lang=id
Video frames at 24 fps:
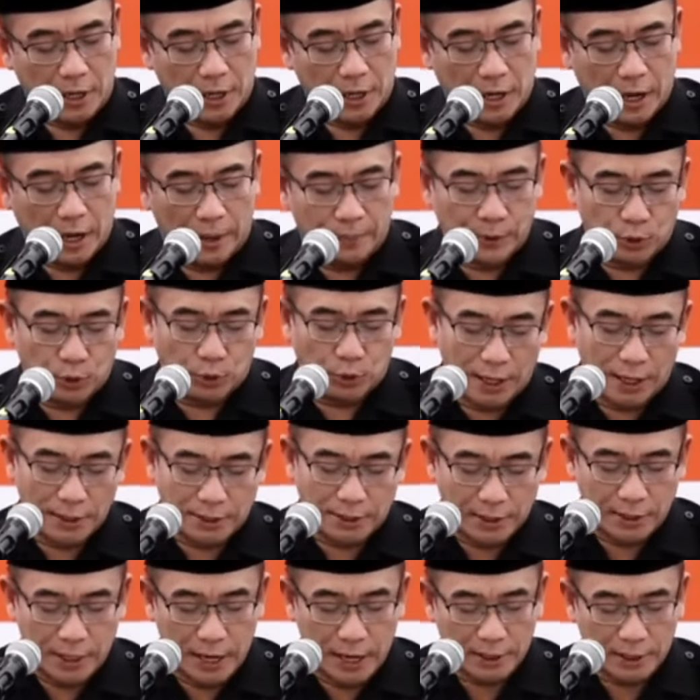
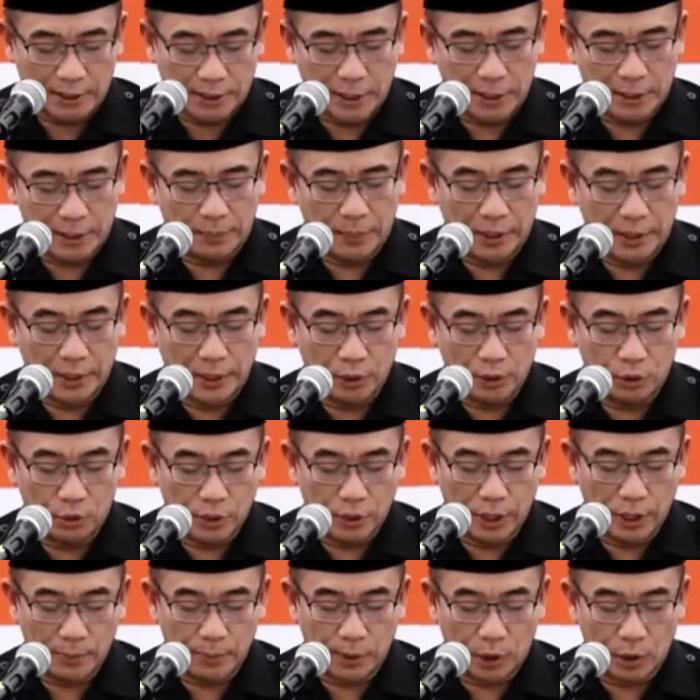rekapitulasi hasil
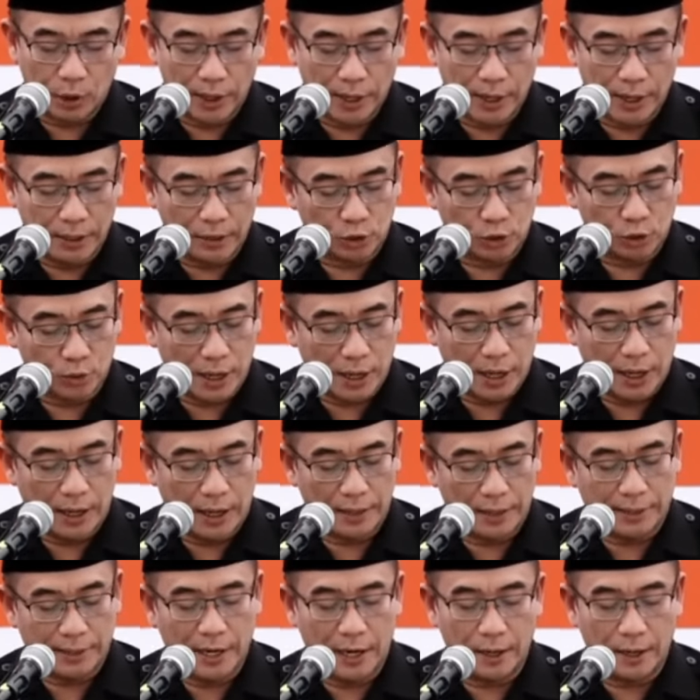penghitungan perolehan suara